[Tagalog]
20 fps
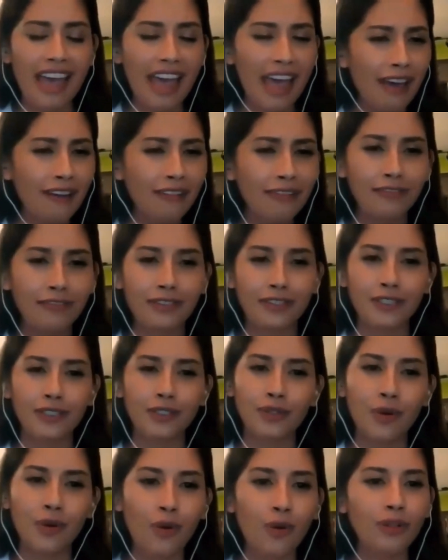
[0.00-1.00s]
ever
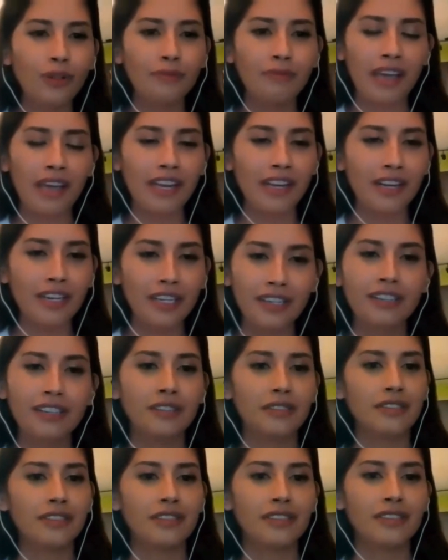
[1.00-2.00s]
told my
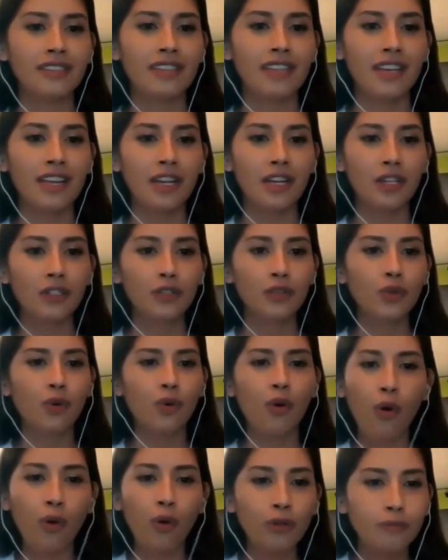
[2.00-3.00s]
girls to
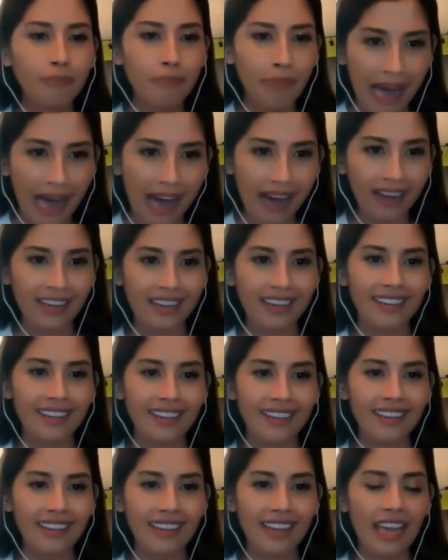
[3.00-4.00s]
hold back
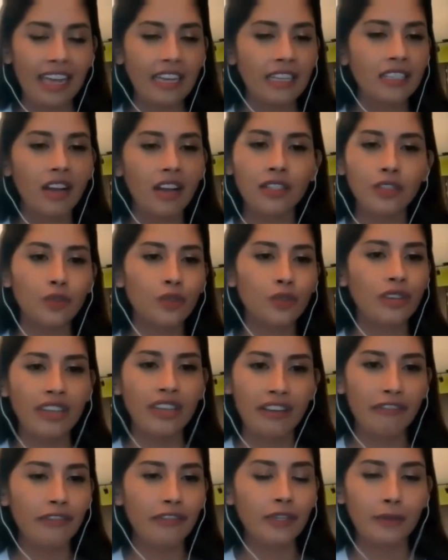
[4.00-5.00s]
and not to
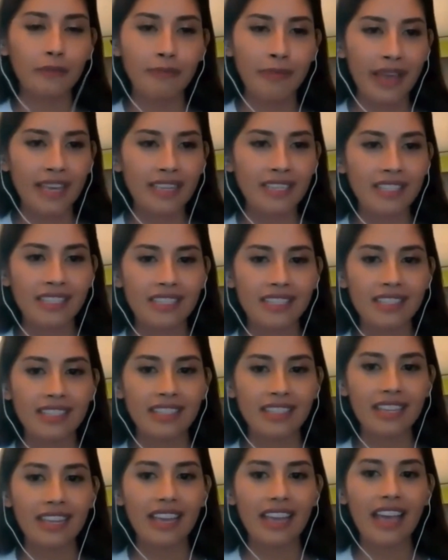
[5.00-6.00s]
give their best
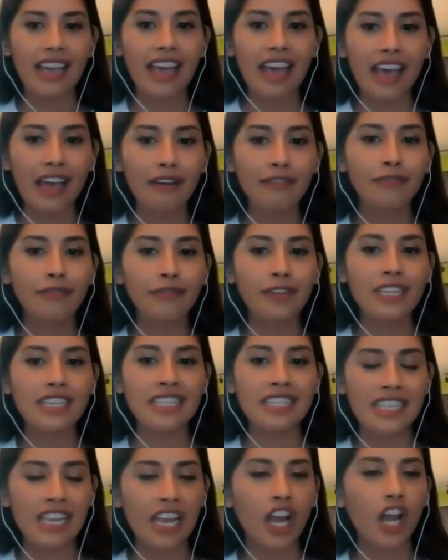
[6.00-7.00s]
every
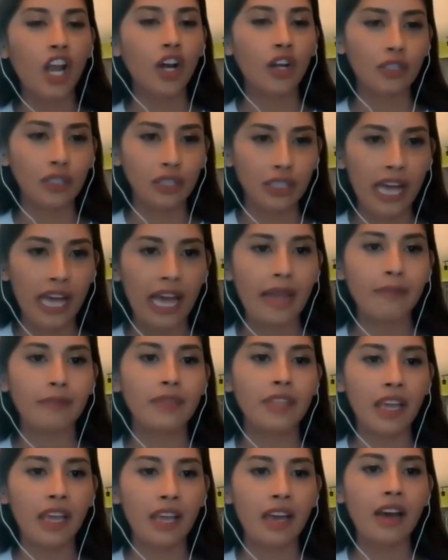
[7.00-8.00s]
single time
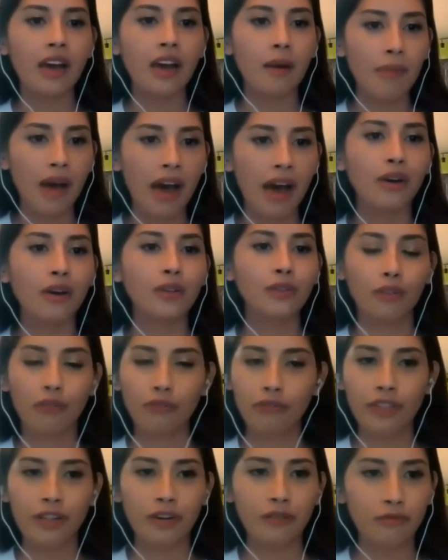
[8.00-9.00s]
they come out
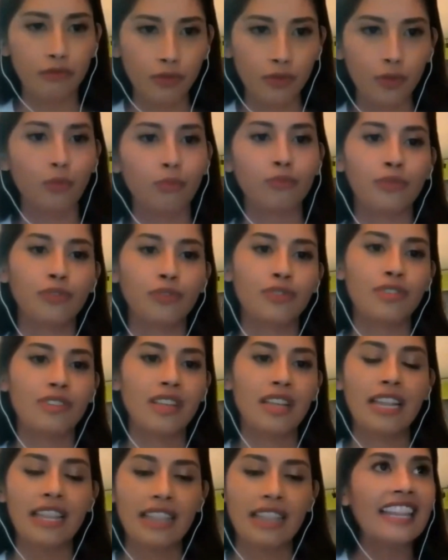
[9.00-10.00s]
of their rooms.
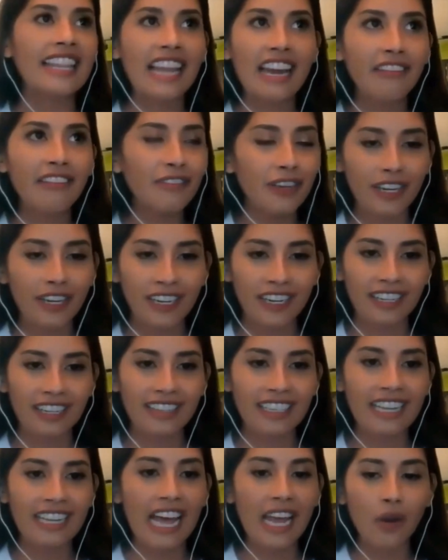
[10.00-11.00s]
Never
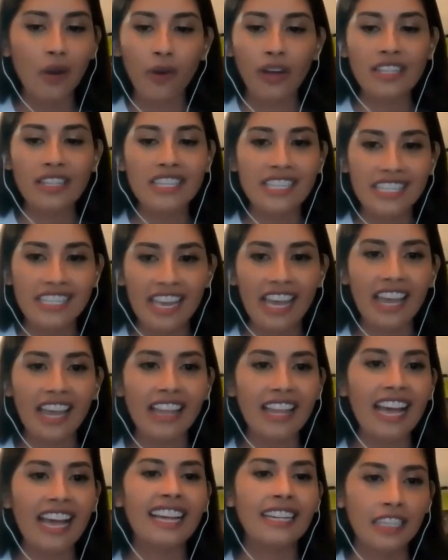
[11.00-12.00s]
mm-hmm. did I once
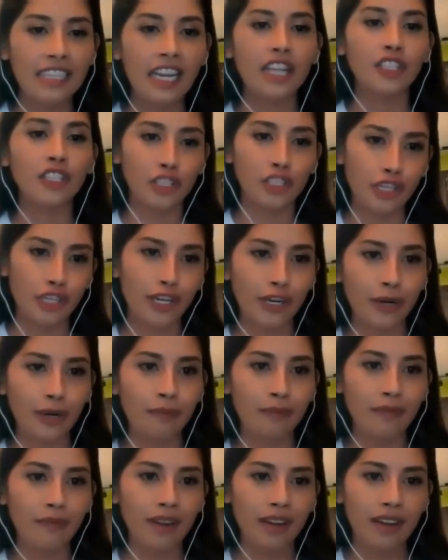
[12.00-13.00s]
say that
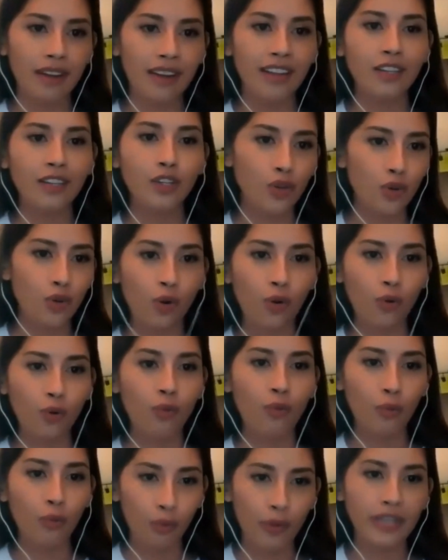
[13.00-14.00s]
term,
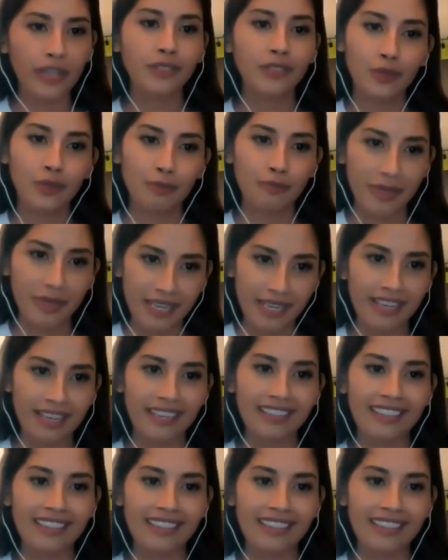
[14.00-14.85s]
no when to peak.